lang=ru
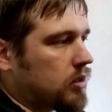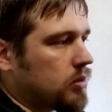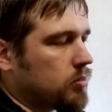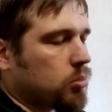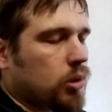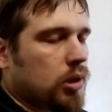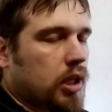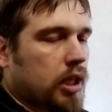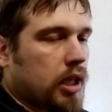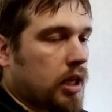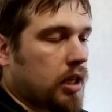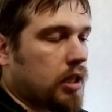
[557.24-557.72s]

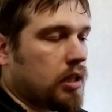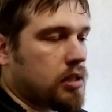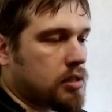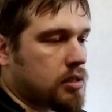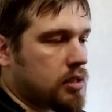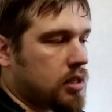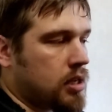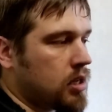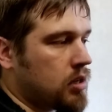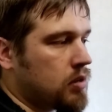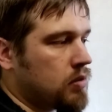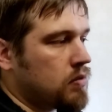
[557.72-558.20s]
тем более я их не
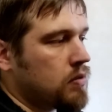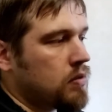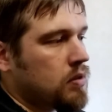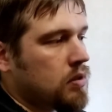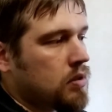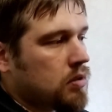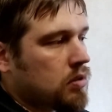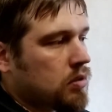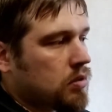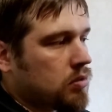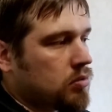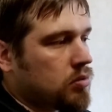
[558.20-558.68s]
знаю.
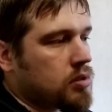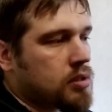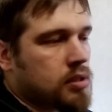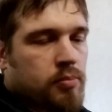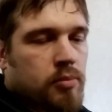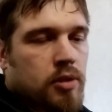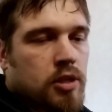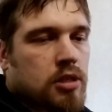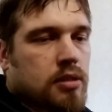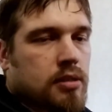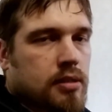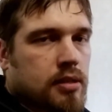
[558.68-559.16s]
Но
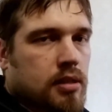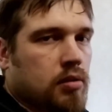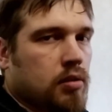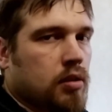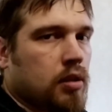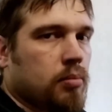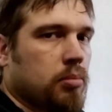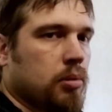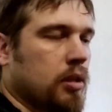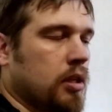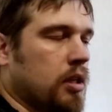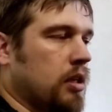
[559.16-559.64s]
если даже
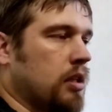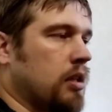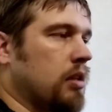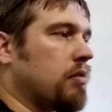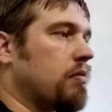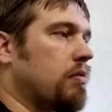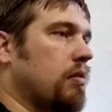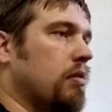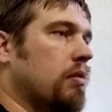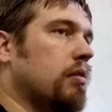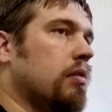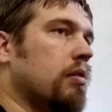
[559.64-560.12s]
знал, я бы, наверное,
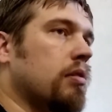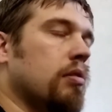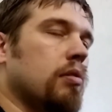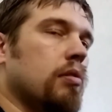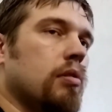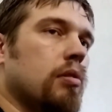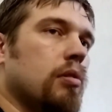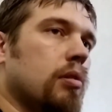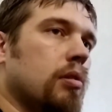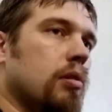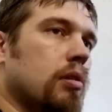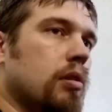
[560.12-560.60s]

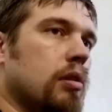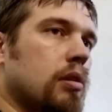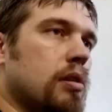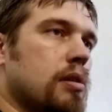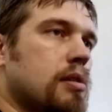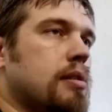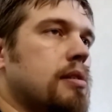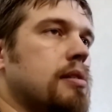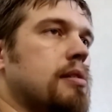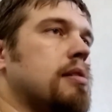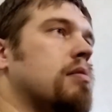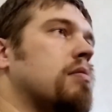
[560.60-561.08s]
не, не
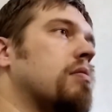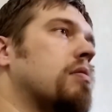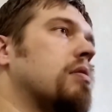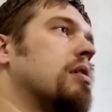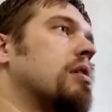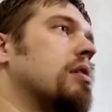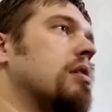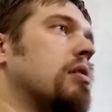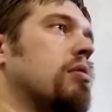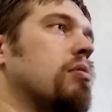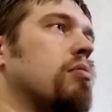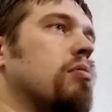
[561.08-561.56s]
рассказал
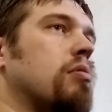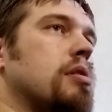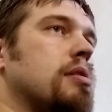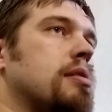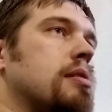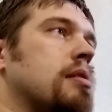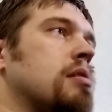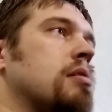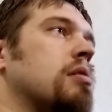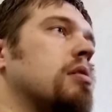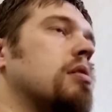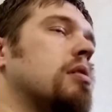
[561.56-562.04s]
или не
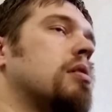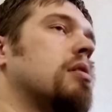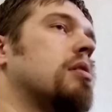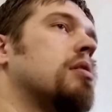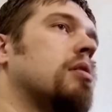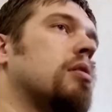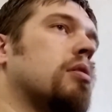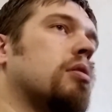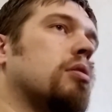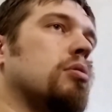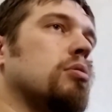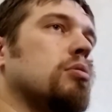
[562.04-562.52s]
указал,
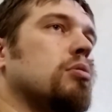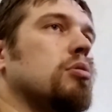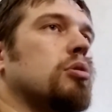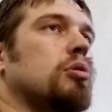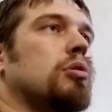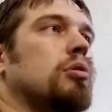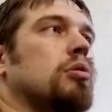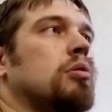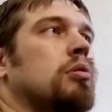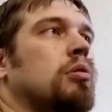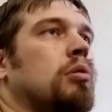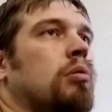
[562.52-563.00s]
кто
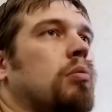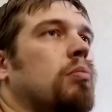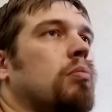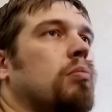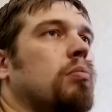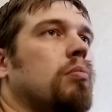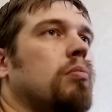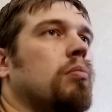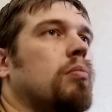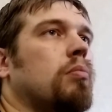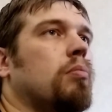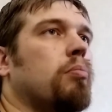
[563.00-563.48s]
что
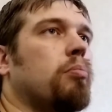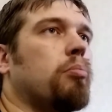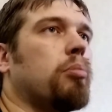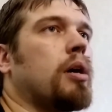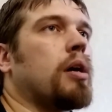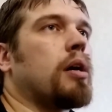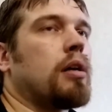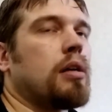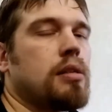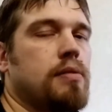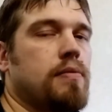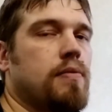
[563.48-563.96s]

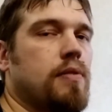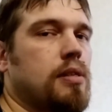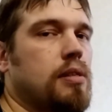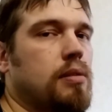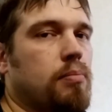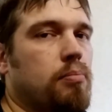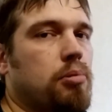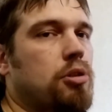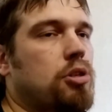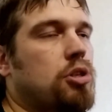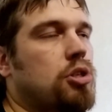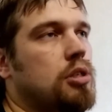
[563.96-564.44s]
по
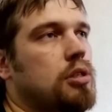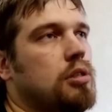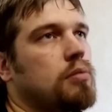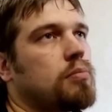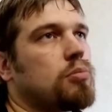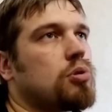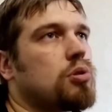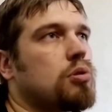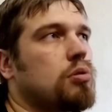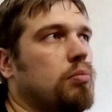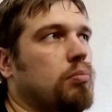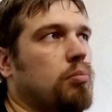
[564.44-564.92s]
известным
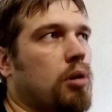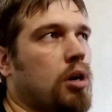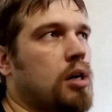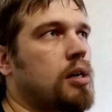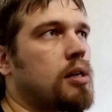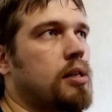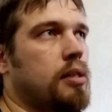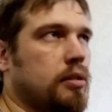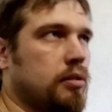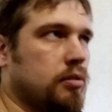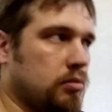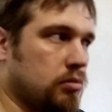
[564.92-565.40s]
причинам, что
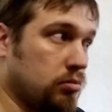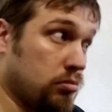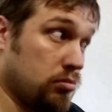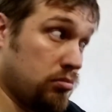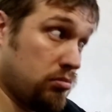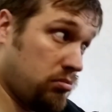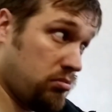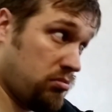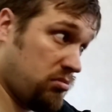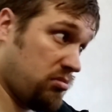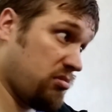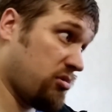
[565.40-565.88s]
мало ли тут
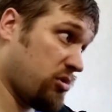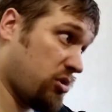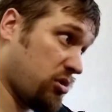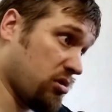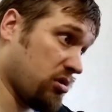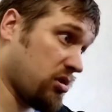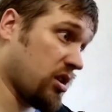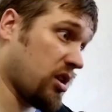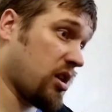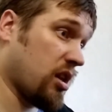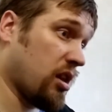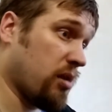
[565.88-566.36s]

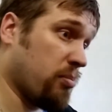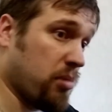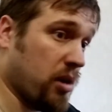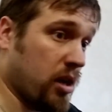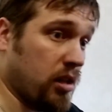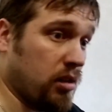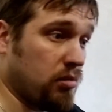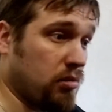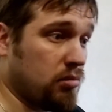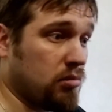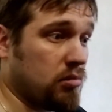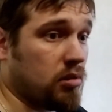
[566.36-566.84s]
что-то
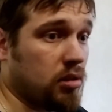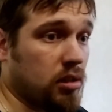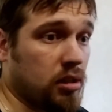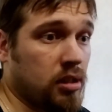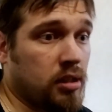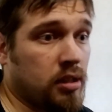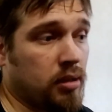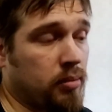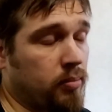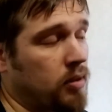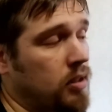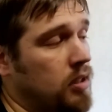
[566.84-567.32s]
хайпанет
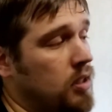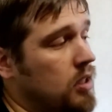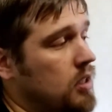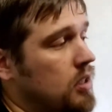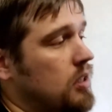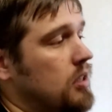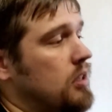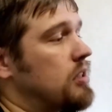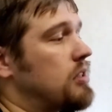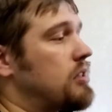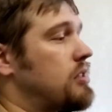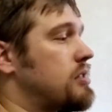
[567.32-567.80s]
или там,
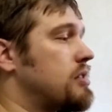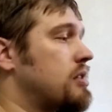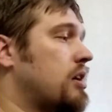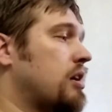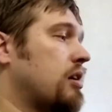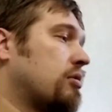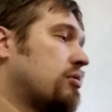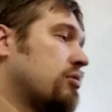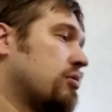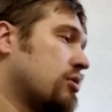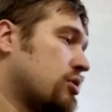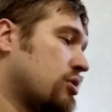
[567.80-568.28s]
не
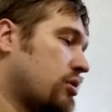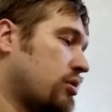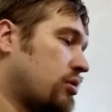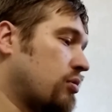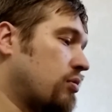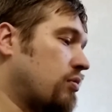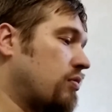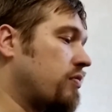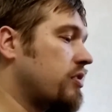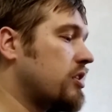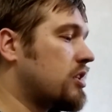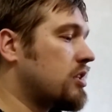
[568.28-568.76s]
знаю, кто-то
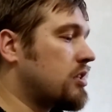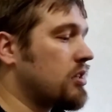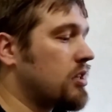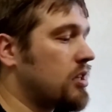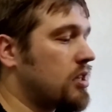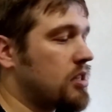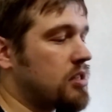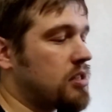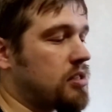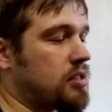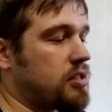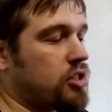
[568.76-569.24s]
что-то увидит.
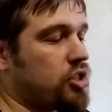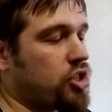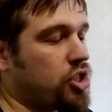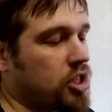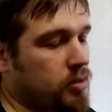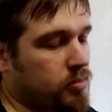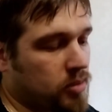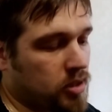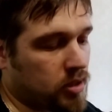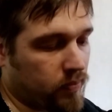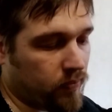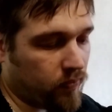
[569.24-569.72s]

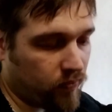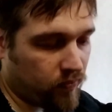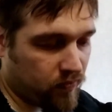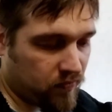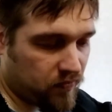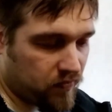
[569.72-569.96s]
Зачем там